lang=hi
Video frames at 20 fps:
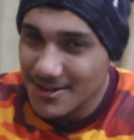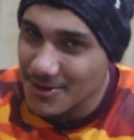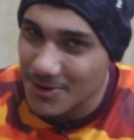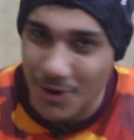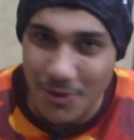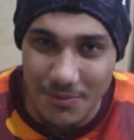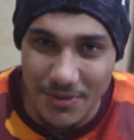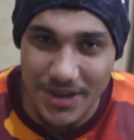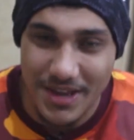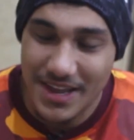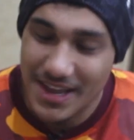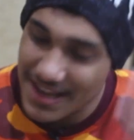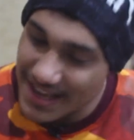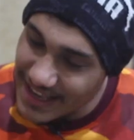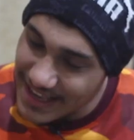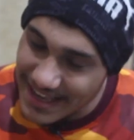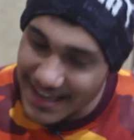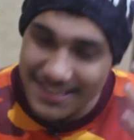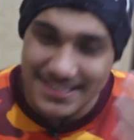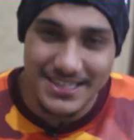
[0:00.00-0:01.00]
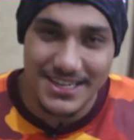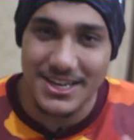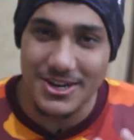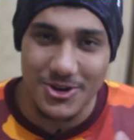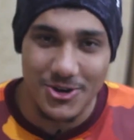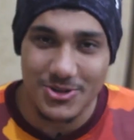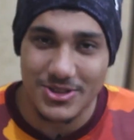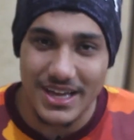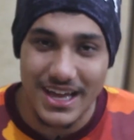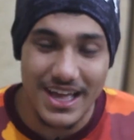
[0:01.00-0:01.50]
टॉमी ये सीन
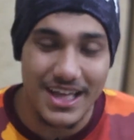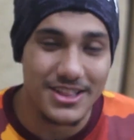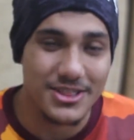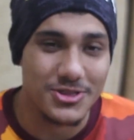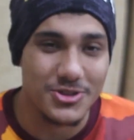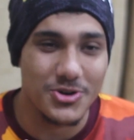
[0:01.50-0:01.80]
होता है